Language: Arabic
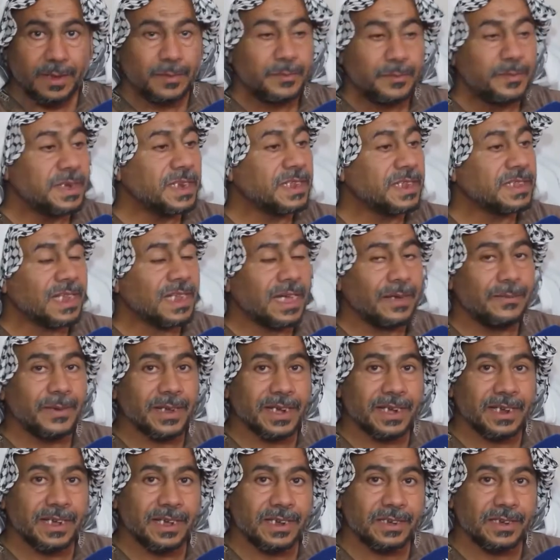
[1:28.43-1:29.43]
من يطلع
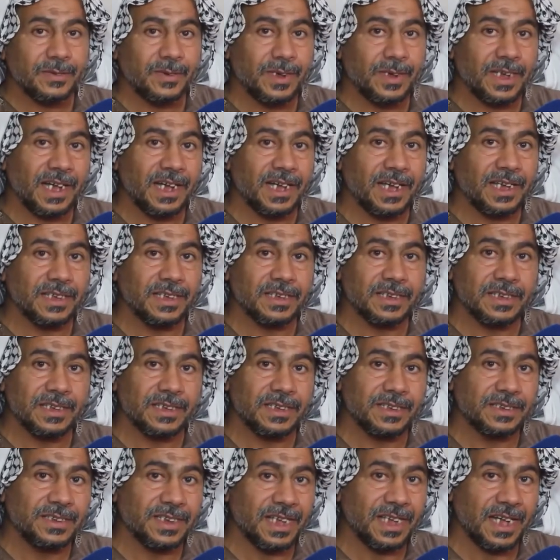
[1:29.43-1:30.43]
برا شويه
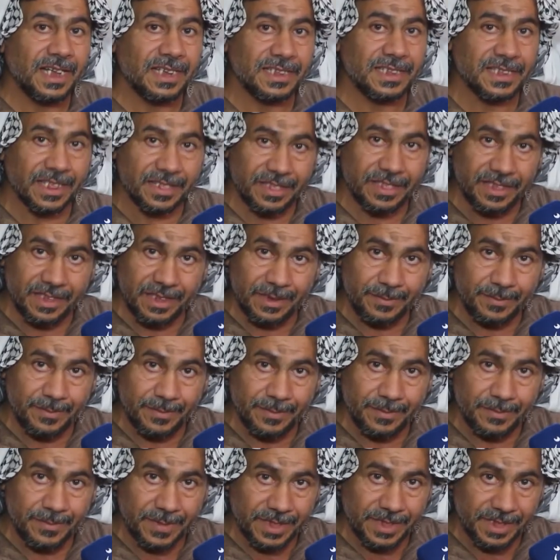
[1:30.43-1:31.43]
هاي جهال تذيب
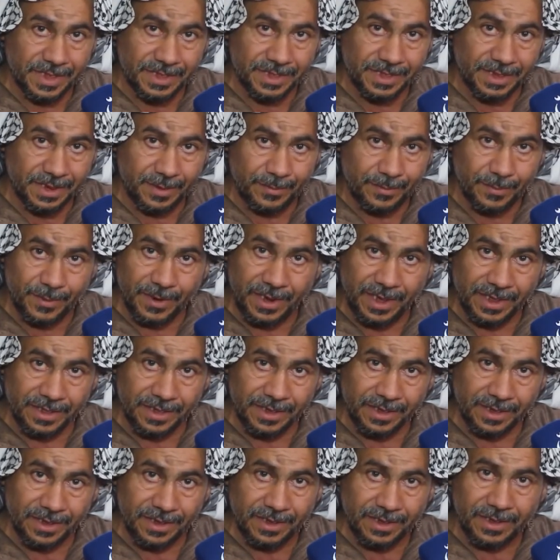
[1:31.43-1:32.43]
بالتدريب
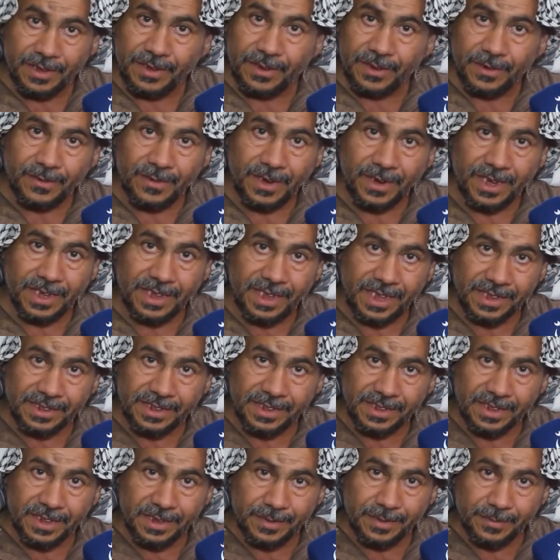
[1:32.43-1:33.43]
وهذه وهاي
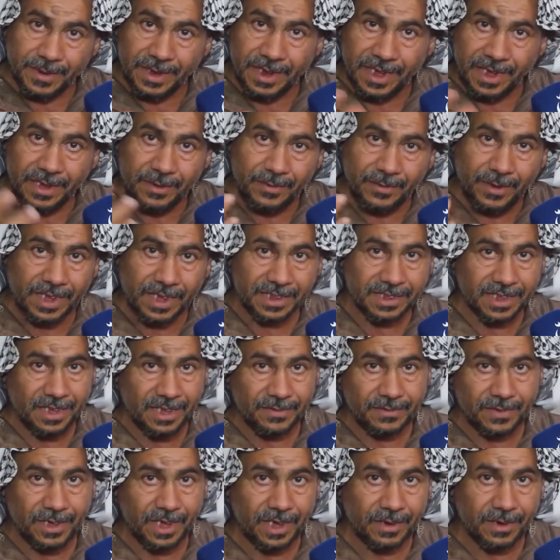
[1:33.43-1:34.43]
حديده يشمرها على واحد
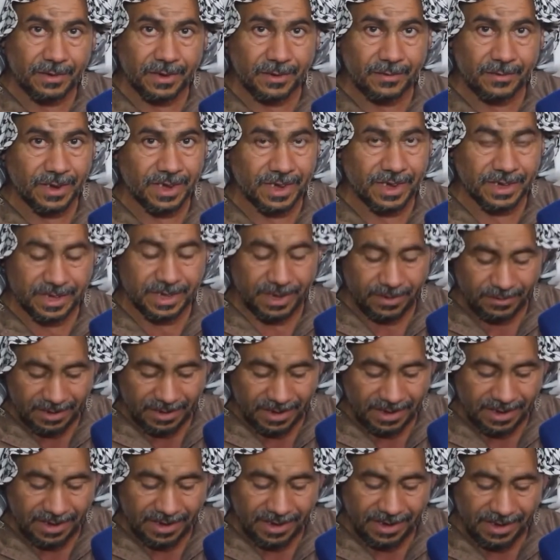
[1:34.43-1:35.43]
خاف يعوره والله شيء
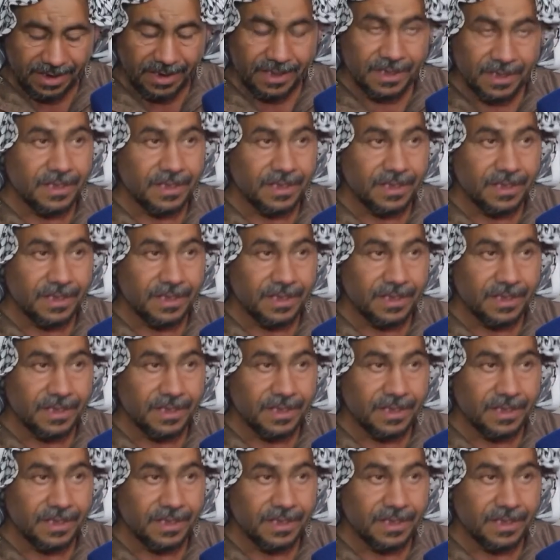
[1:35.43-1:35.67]
والله هاي